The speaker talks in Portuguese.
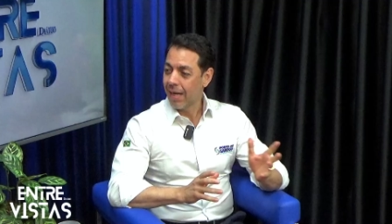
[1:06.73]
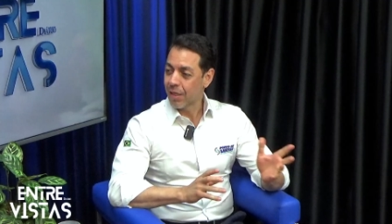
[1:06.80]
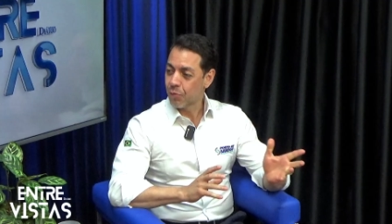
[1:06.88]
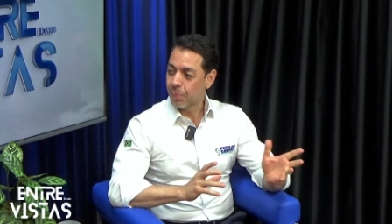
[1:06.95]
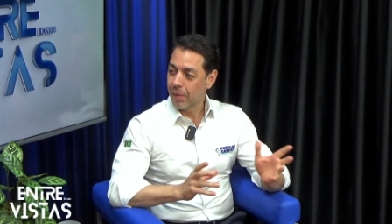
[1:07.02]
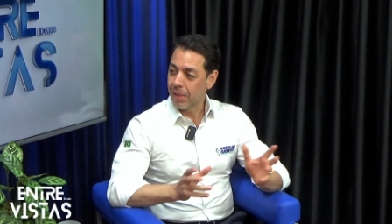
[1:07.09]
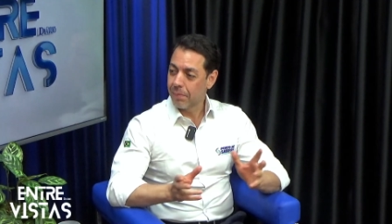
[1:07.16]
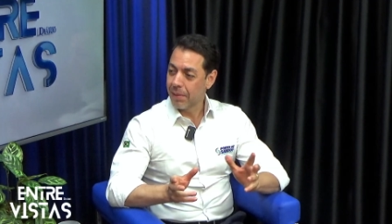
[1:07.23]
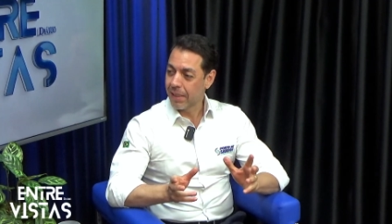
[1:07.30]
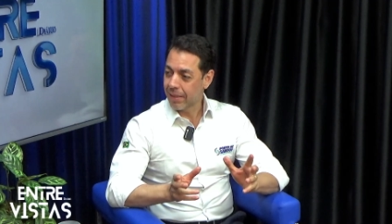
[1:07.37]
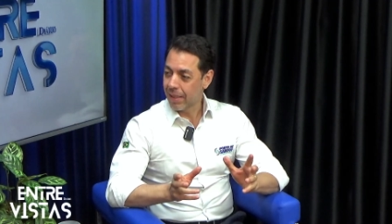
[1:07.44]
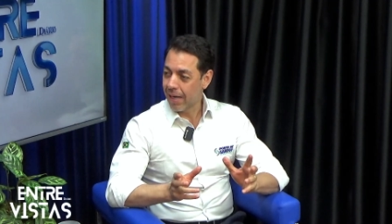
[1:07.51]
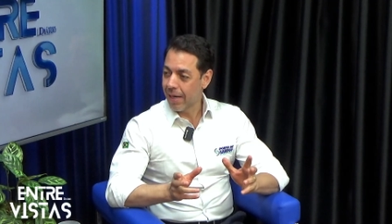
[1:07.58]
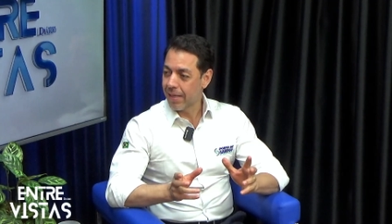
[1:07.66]

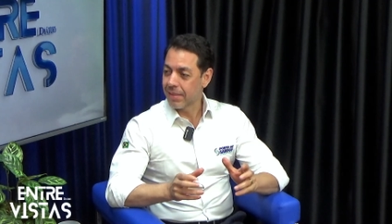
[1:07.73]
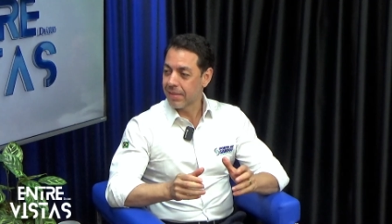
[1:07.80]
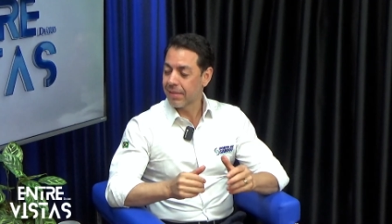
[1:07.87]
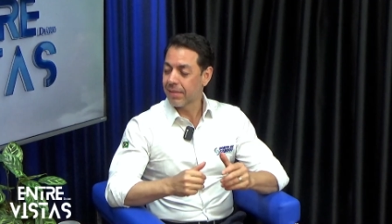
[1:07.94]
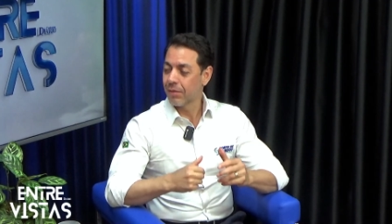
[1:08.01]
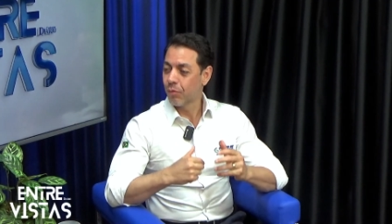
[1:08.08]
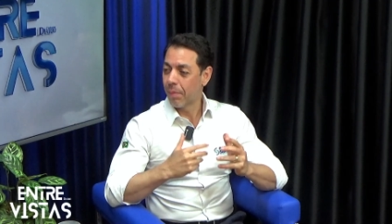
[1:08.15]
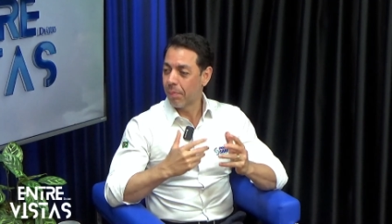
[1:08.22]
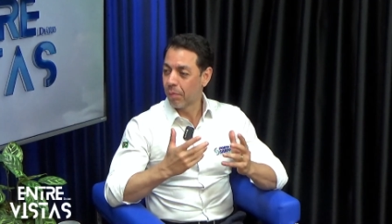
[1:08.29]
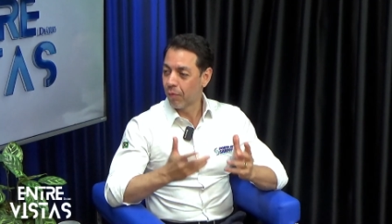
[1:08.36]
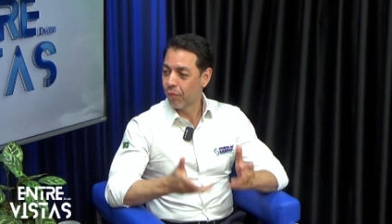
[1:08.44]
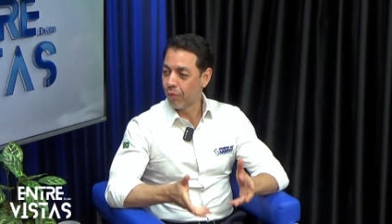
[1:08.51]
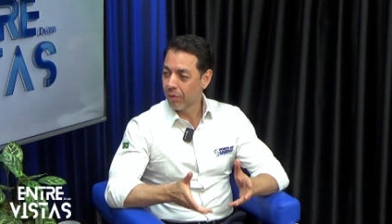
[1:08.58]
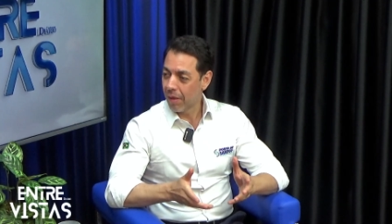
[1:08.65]
perimetrais, o
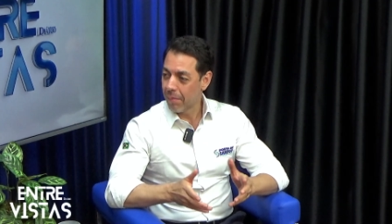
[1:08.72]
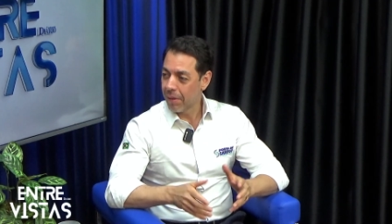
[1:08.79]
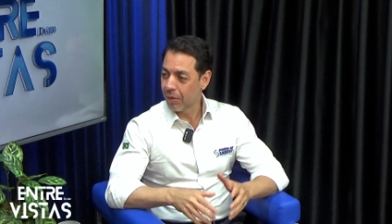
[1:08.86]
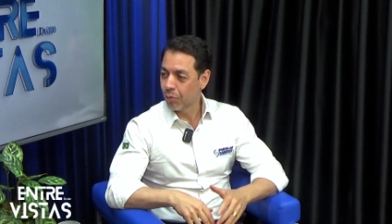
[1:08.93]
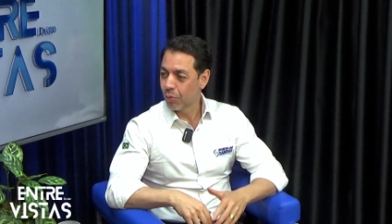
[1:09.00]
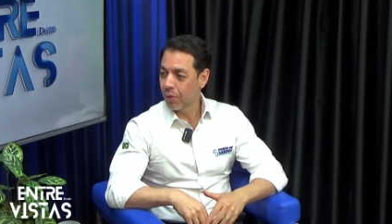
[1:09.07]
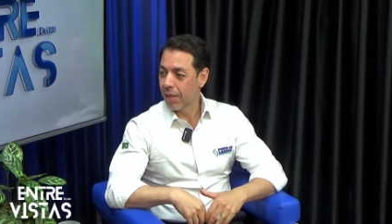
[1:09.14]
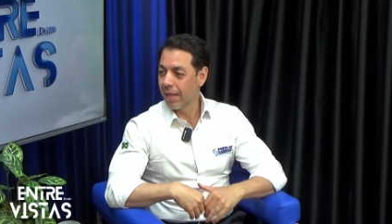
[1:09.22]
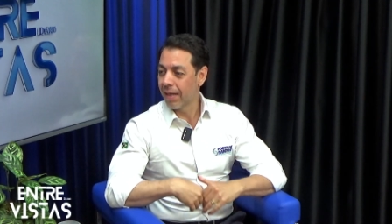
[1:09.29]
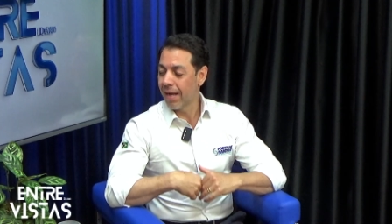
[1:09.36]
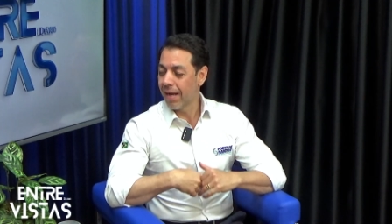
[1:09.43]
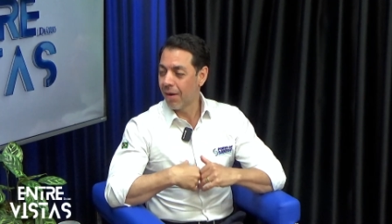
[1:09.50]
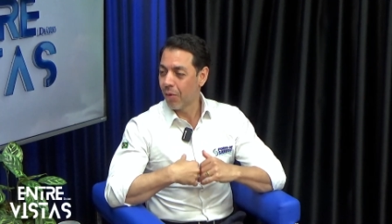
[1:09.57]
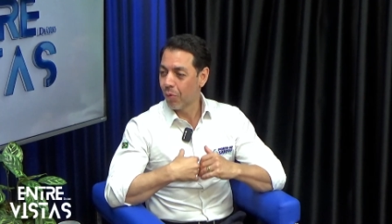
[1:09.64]
aprofundamento do
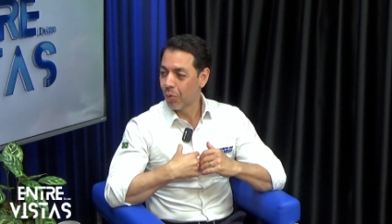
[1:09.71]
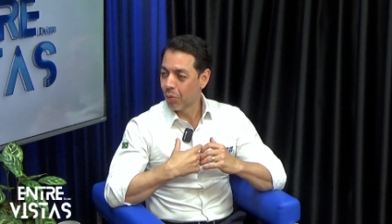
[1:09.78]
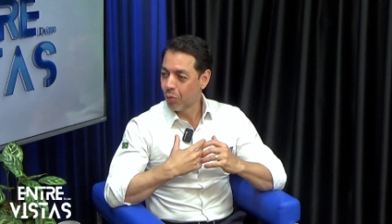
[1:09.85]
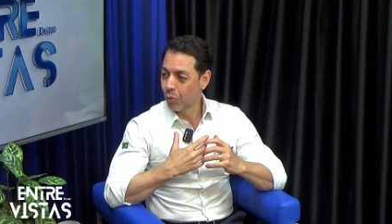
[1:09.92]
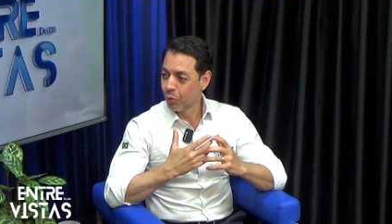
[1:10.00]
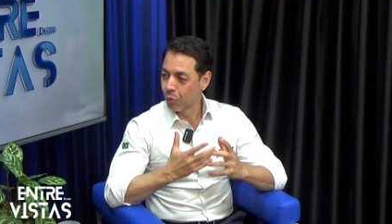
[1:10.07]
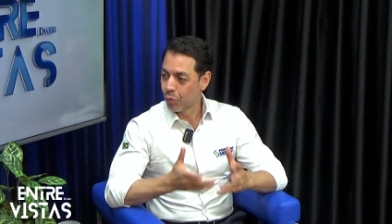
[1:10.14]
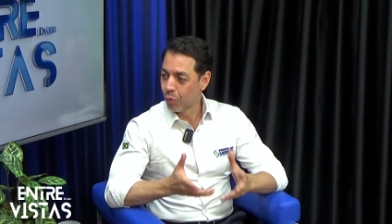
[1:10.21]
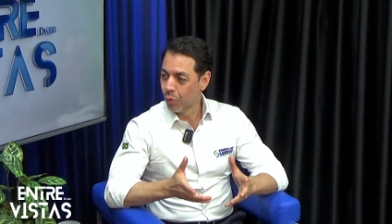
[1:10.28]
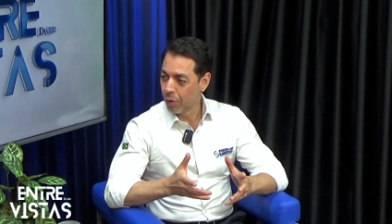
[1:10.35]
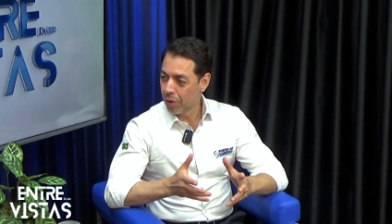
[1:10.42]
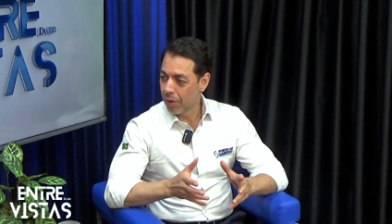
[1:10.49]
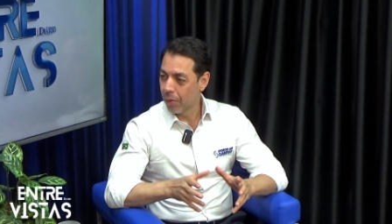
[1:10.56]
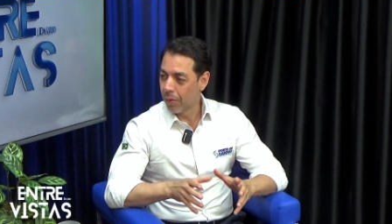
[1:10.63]
canal, o
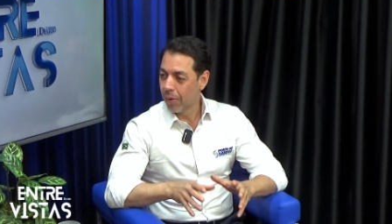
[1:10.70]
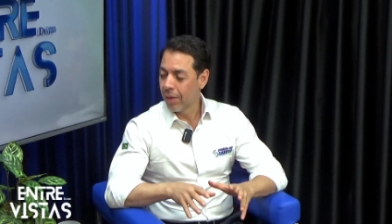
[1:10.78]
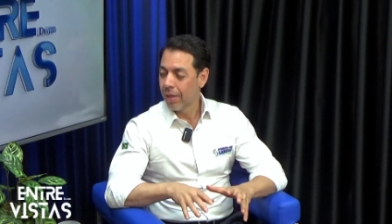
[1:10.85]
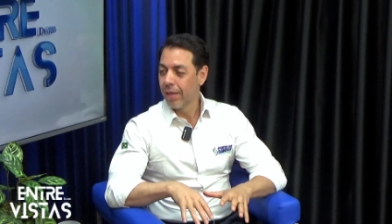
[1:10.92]
túnel,